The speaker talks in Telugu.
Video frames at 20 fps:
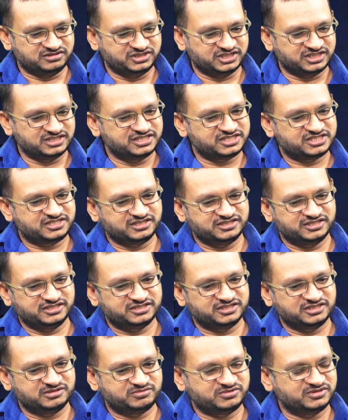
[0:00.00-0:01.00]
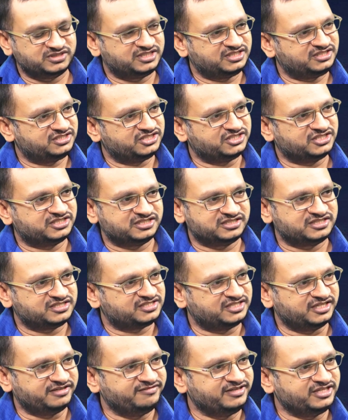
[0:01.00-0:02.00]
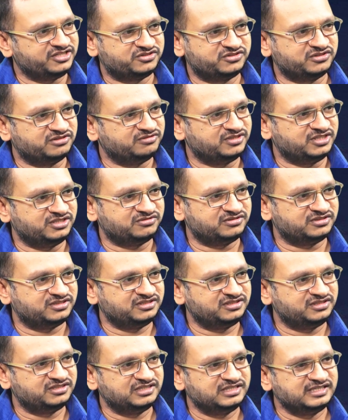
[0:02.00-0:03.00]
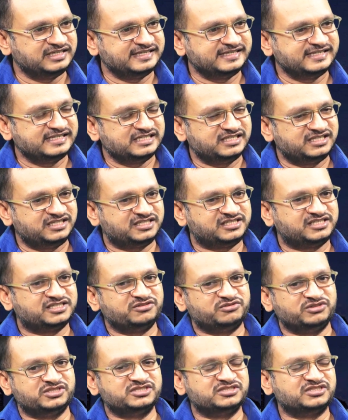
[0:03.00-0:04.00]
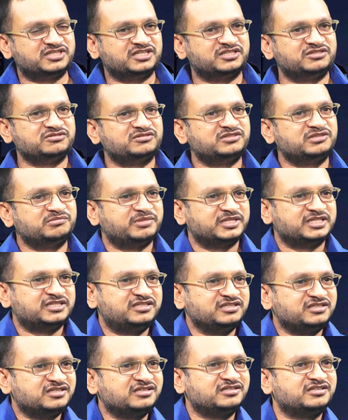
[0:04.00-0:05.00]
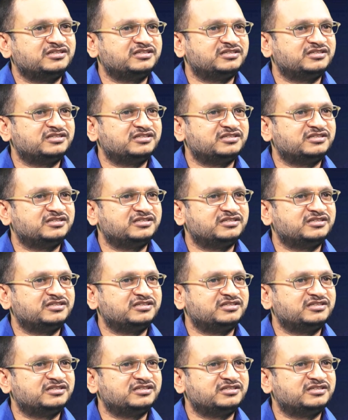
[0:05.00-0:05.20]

జర్నలిస్ట్గా చేసినప్పుడు చిన్న చిన్న సేవింగ్స్ అవన్నీ ఉండి ఓకే ఇక్కడికి వచ్చిన తర్వాత కూడా పెద్దగా